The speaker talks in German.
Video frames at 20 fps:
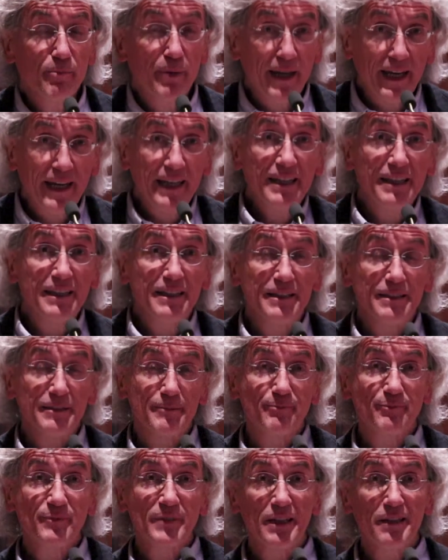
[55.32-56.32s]

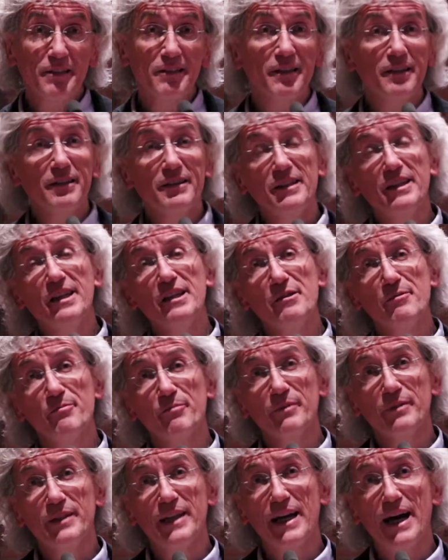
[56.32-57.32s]
Predigen ist in
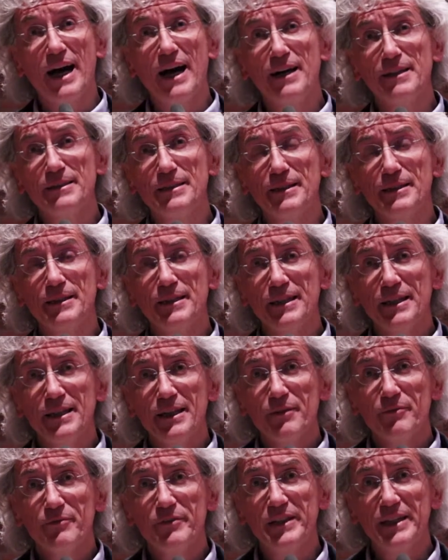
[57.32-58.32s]
diesem Jahr
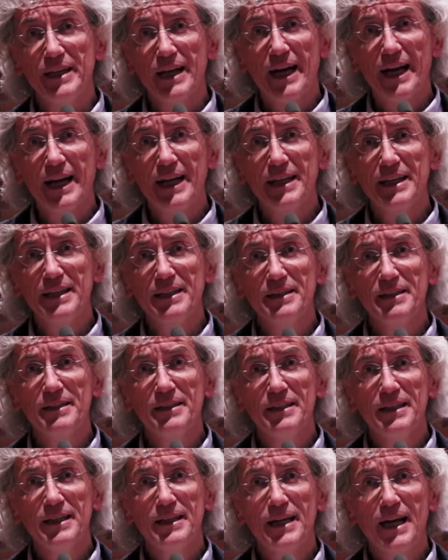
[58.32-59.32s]
wie
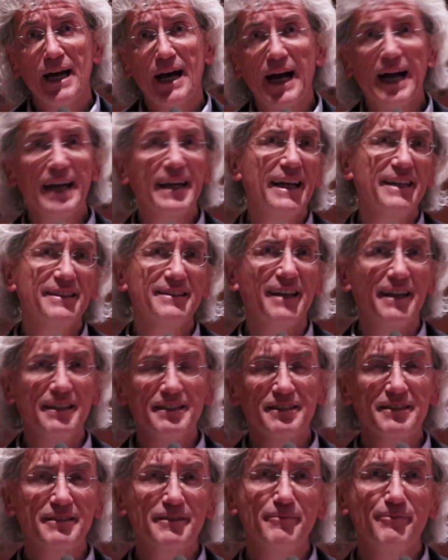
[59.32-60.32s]
ein
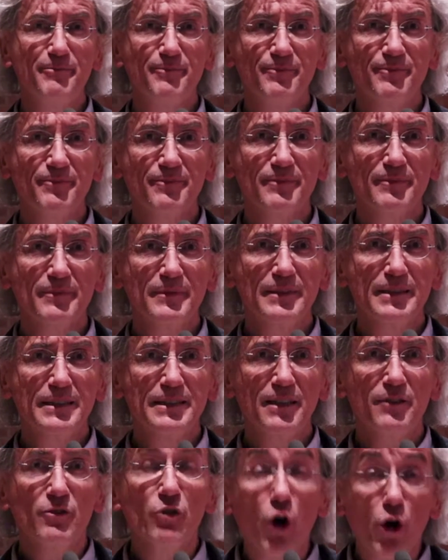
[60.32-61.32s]
Eiertanz.
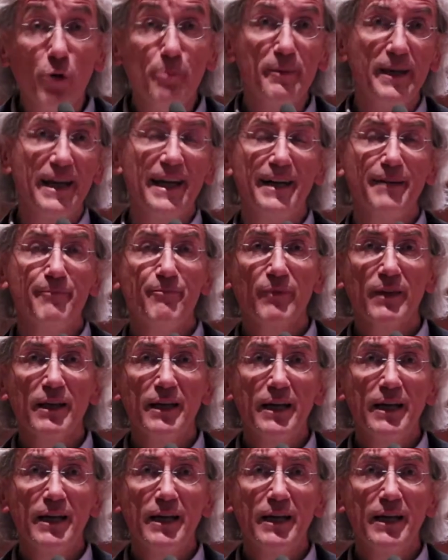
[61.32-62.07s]
Noch mehr